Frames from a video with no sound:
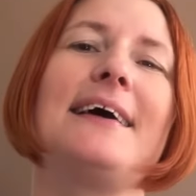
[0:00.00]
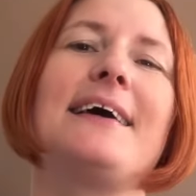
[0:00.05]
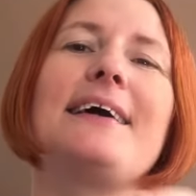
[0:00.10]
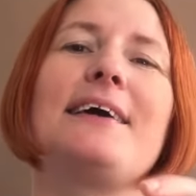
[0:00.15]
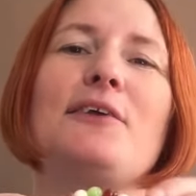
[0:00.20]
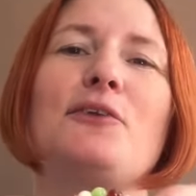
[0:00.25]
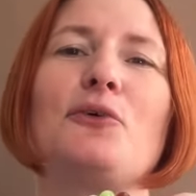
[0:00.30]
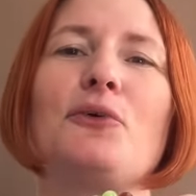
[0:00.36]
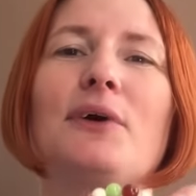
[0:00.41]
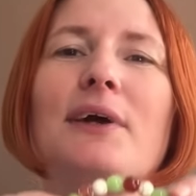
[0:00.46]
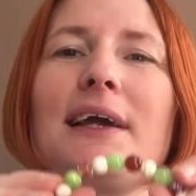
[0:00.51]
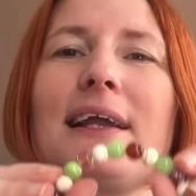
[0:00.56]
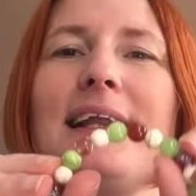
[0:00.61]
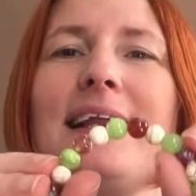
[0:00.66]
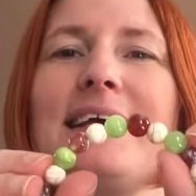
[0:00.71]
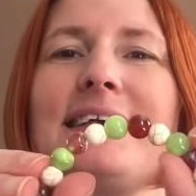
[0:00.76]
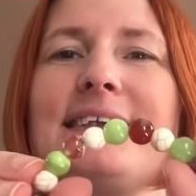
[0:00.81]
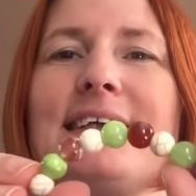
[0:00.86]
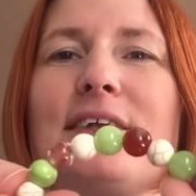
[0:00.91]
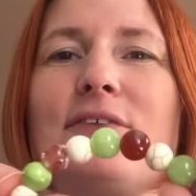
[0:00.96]
Et donc
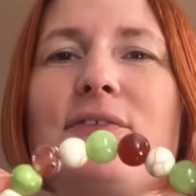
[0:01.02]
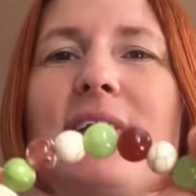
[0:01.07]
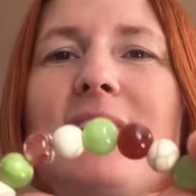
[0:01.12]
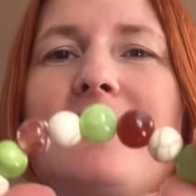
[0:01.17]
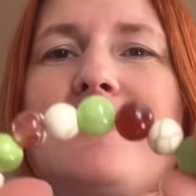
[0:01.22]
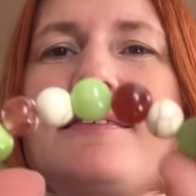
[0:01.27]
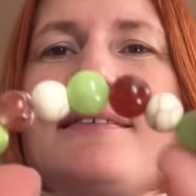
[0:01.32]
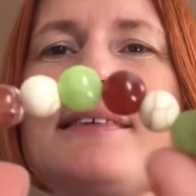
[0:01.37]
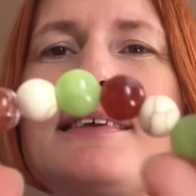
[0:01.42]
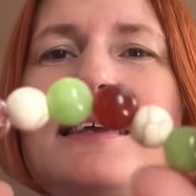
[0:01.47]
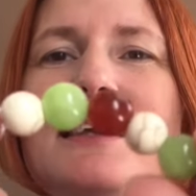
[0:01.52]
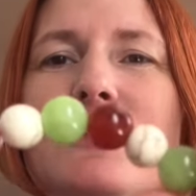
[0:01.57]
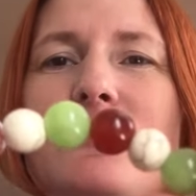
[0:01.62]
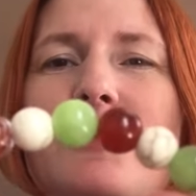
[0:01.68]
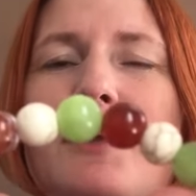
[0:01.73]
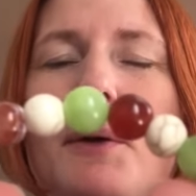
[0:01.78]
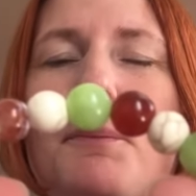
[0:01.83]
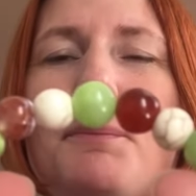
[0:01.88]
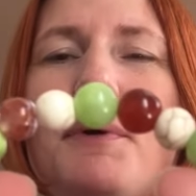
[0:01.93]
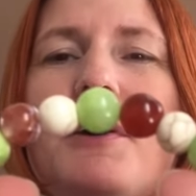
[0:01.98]
là, j'adverte ici qui
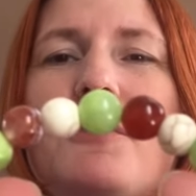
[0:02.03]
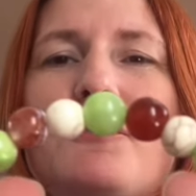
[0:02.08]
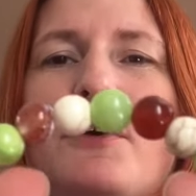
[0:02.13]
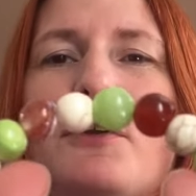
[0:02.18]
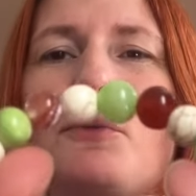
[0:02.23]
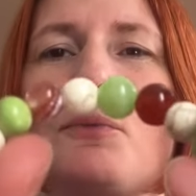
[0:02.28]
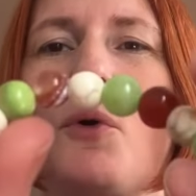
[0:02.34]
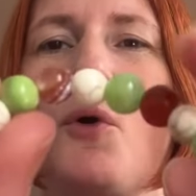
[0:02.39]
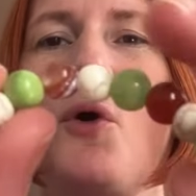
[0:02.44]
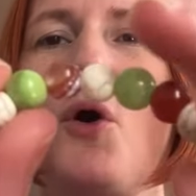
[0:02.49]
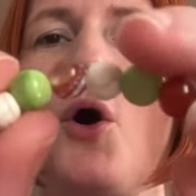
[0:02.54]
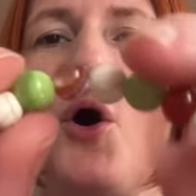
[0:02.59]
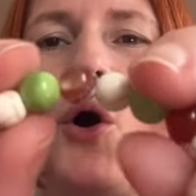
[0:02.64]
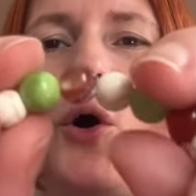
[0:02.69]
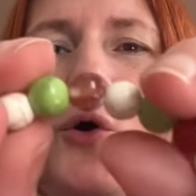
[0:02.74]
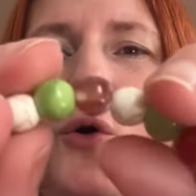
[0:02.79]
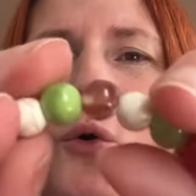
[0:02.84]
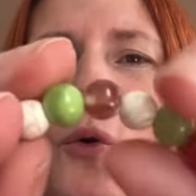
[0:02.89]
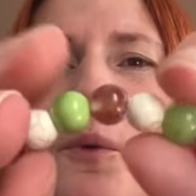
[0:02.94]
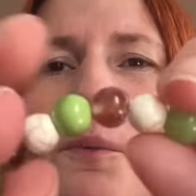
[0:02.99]
vient parfaitement
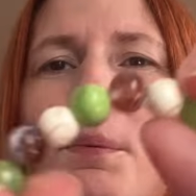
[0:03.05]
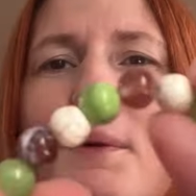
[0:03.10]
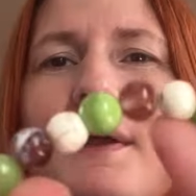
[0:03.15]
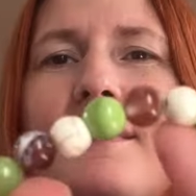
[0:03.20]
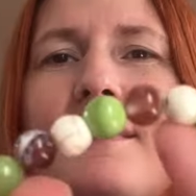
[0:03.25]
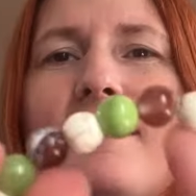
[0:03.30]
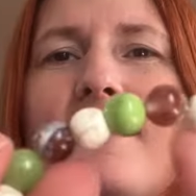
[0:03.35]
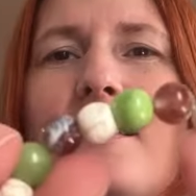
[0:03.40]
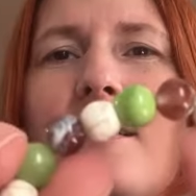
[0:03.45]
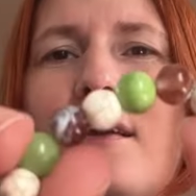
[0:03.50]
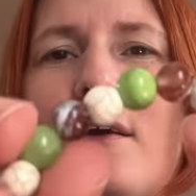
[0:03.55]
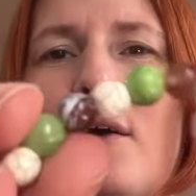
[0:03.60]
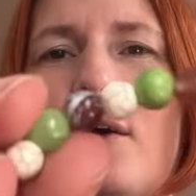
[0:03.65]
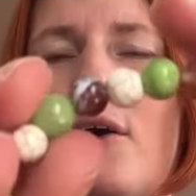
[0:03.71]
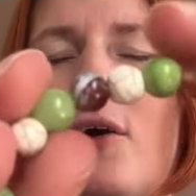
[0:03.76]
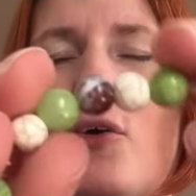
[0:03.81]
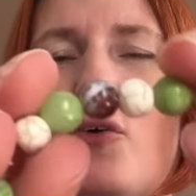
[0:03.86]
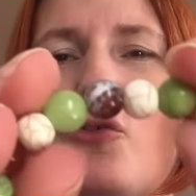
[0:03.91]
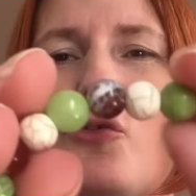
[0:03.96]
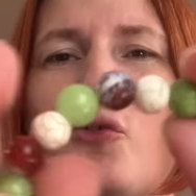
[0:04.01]
compléter
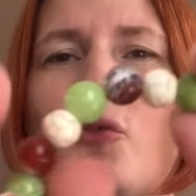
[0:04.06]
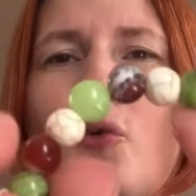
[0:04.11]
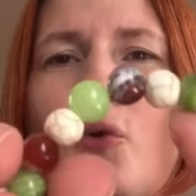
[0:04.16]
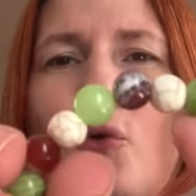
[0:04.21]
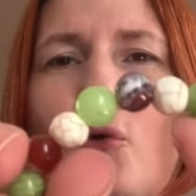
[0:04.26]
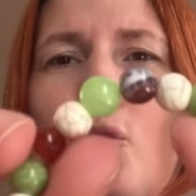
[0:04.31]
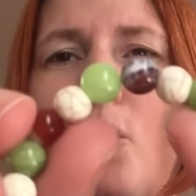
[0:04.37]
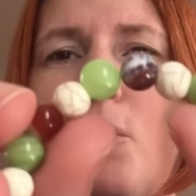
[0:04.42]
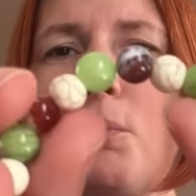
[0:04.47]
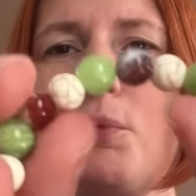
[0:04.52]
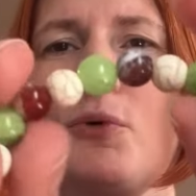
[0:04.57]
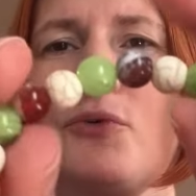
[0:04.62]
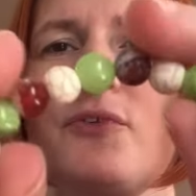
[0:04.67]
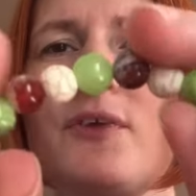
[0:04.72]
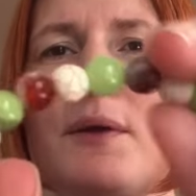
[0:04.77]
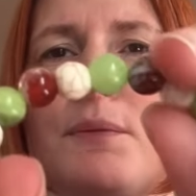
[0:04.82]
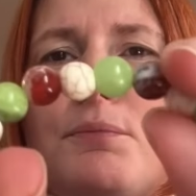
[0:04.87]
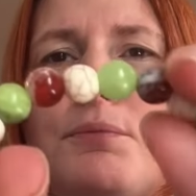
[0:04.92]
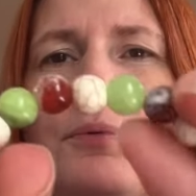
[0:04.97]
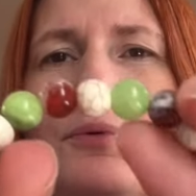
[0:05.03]
ce euh,
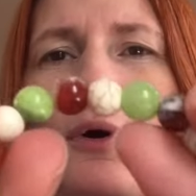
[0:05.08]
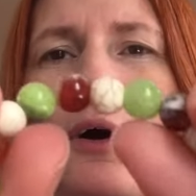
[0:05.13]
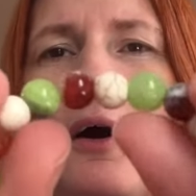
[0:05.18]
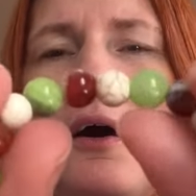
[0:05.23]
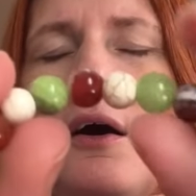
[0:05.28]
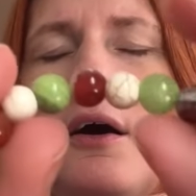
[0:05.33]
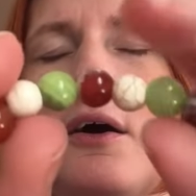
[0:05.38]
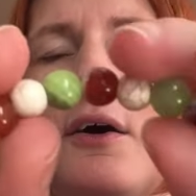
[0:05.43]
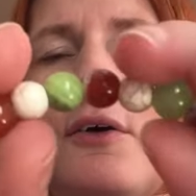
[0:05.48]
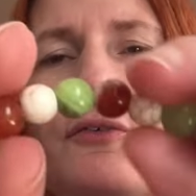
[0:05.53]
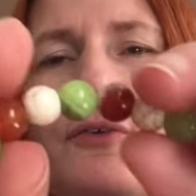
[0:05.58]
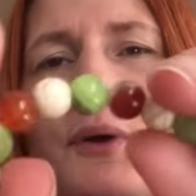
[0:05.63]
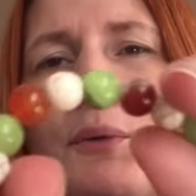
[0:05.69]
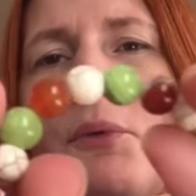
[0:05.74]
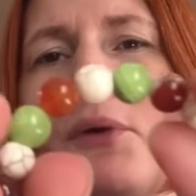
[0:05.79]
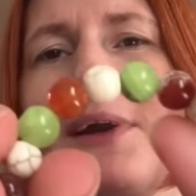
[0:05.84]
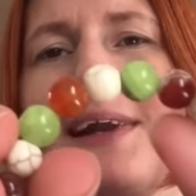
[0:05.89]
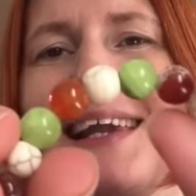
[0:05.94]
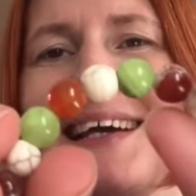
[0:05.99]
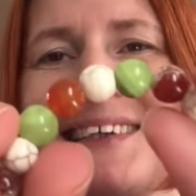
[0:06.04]
composé pour euh,
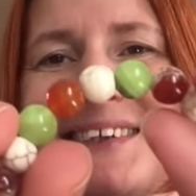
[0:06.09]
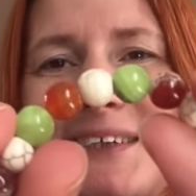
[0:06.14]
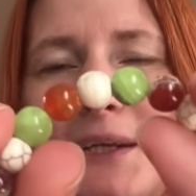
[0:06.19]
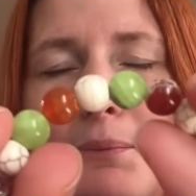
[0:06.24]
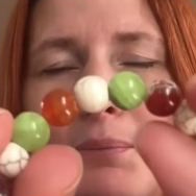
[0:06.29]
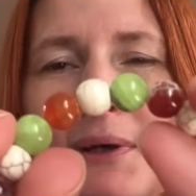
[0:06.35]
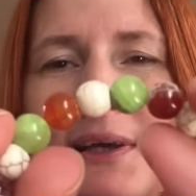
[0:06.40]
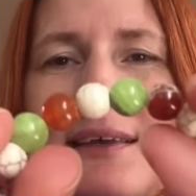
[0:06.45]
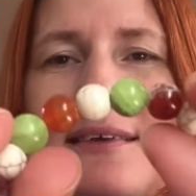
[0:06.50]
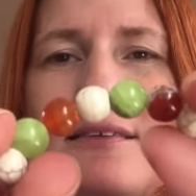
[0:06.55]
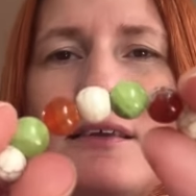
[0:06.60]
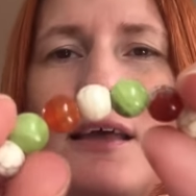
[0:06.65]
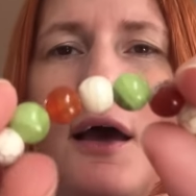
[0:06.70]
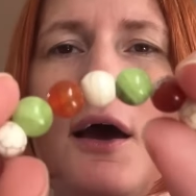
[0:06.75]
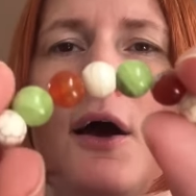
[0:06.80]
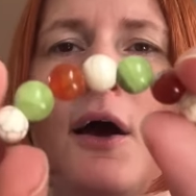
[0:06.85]
vraiment lâcher prise